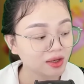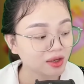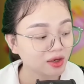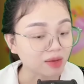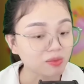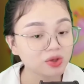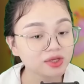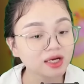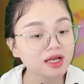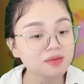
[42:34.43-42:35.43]
khóe môi
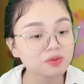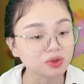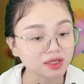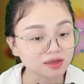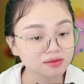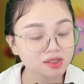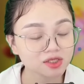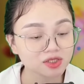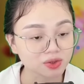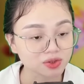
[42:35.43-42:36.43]
nhếch lên một tiếng,
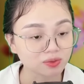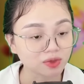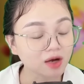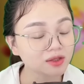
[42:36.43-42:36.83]
rồi dùng gót